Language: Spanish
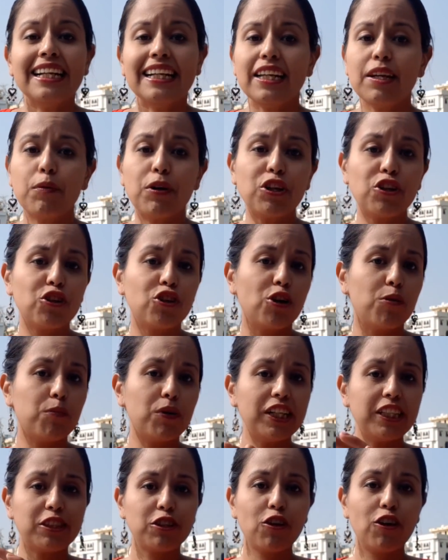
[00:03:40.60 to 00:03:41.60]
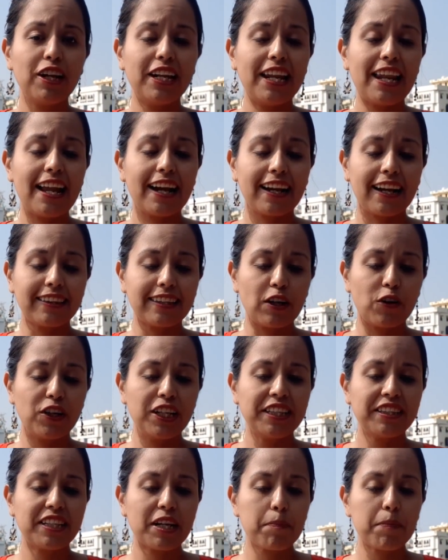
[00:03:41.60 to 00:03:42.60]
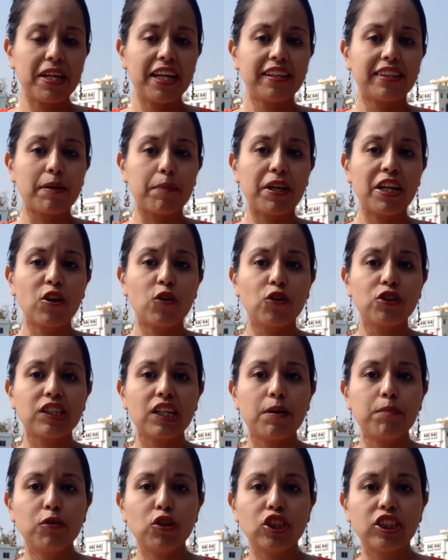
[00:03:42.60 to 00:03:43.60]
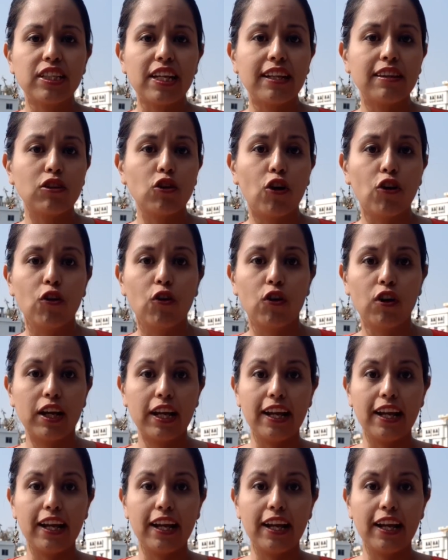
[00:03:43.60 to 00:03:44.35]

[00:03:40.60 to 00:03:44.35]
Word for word: Y bueno, como esto en la categoría intermedia también encontramos de todo.